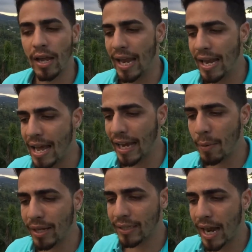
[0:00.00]
es la que
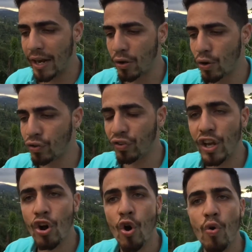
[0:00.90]
va a traer
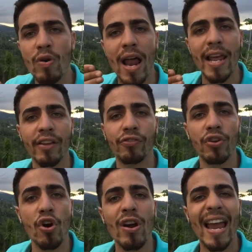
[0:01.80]
consigo una
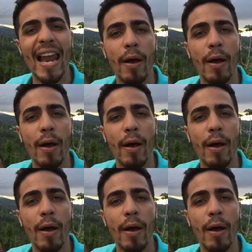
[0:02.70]
lección que